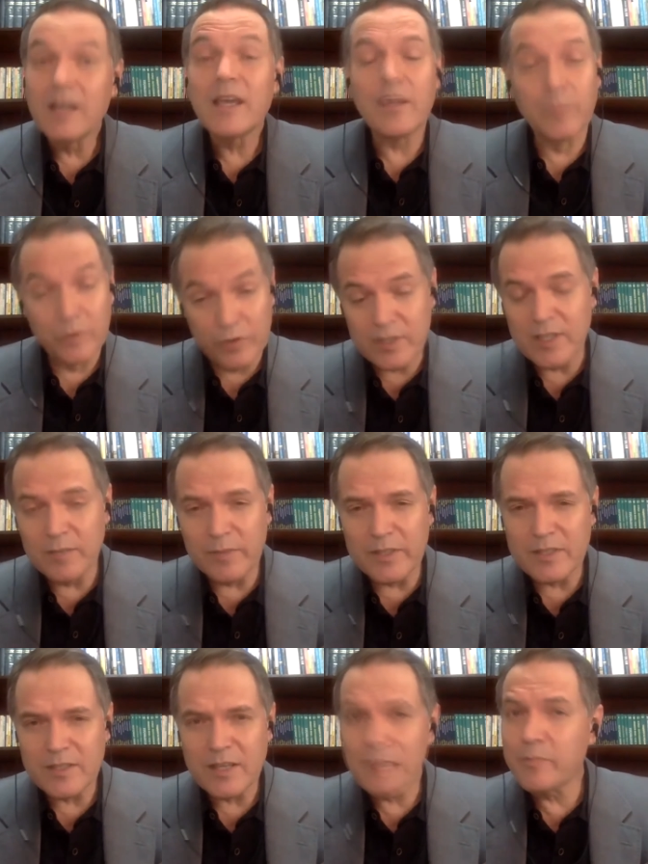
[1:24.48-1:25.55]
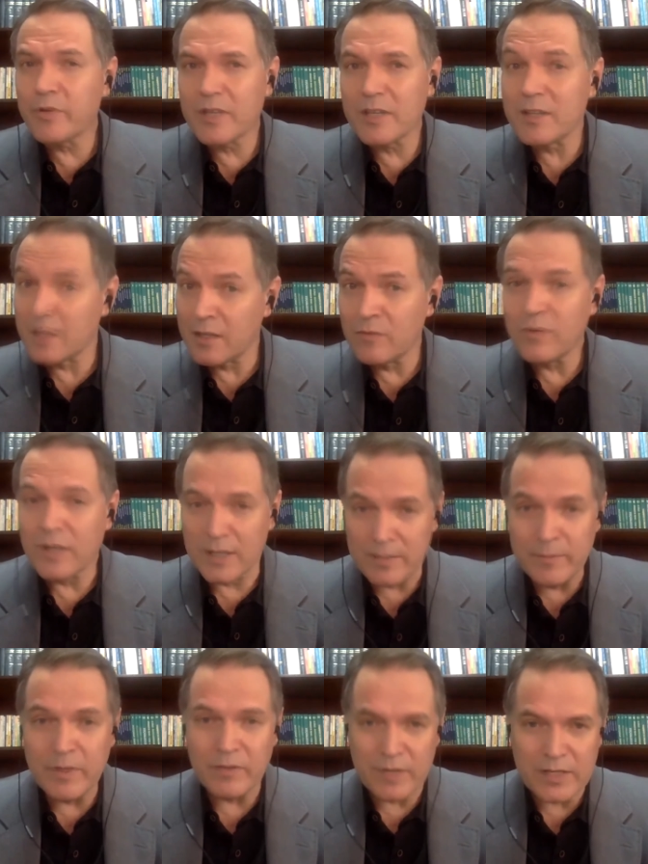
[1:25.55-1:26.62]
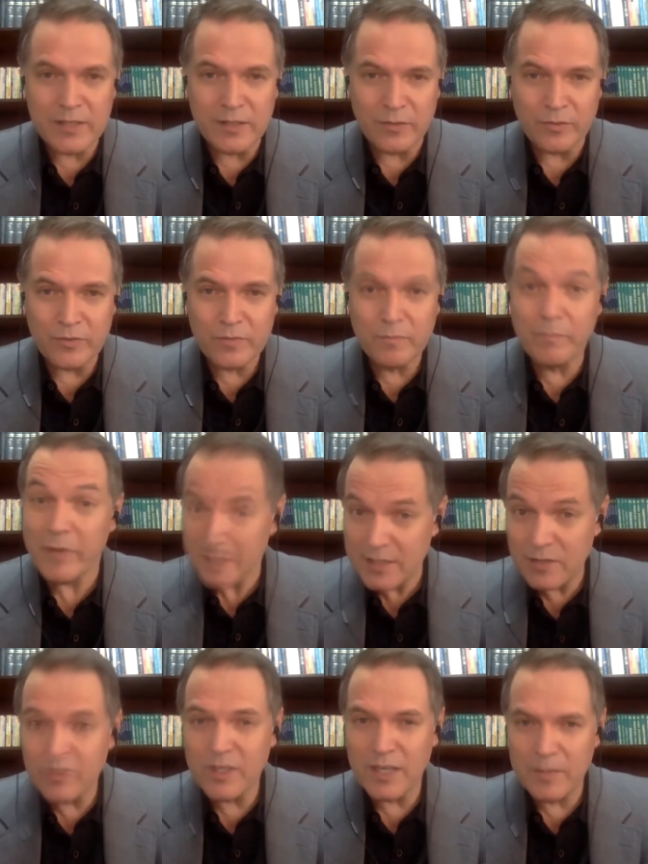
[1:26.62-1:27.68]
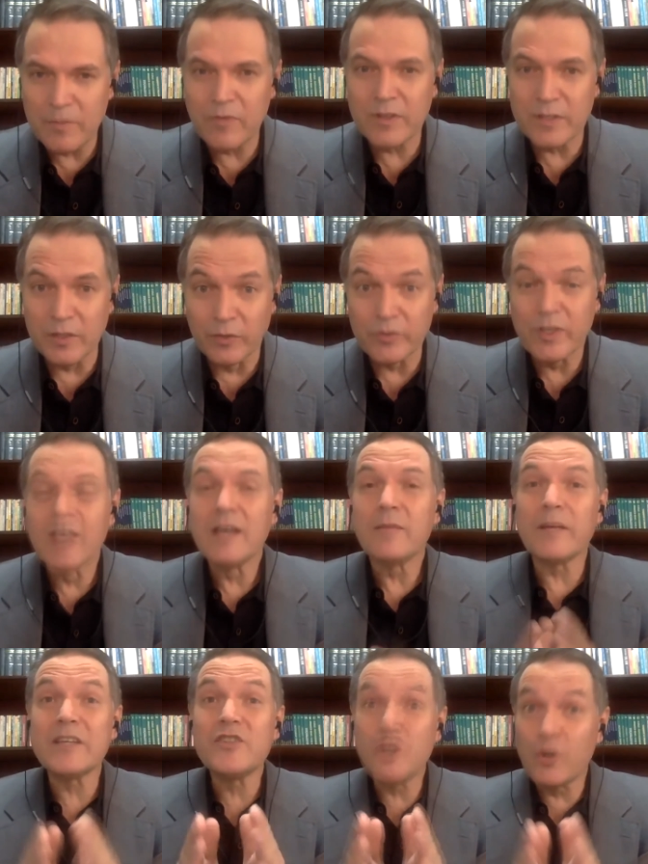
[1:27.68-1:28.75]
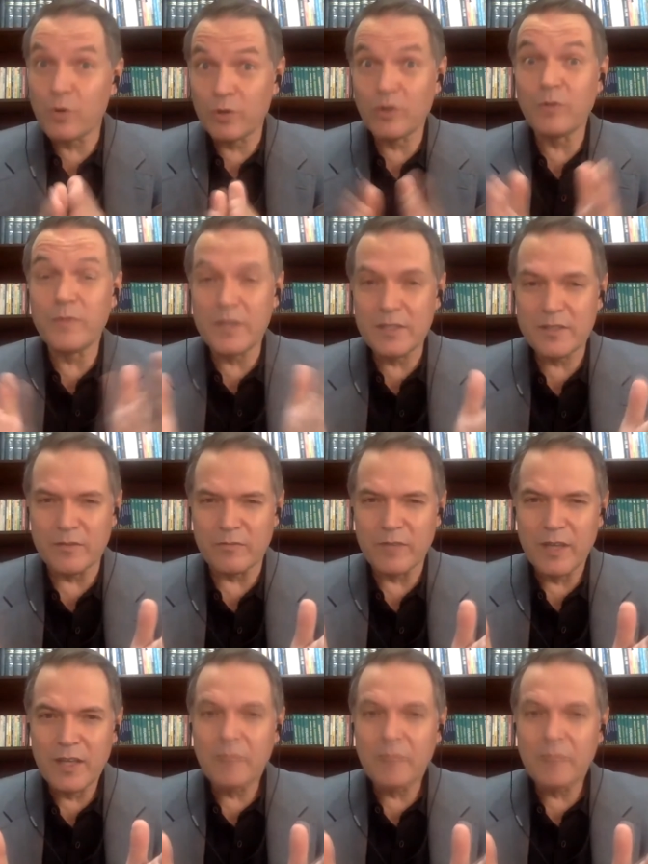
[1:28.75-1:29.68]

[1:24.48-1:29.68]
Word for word: É muito simples, é porque não amam a Deus. Pensam que amam a Deus, mas dicotomizam.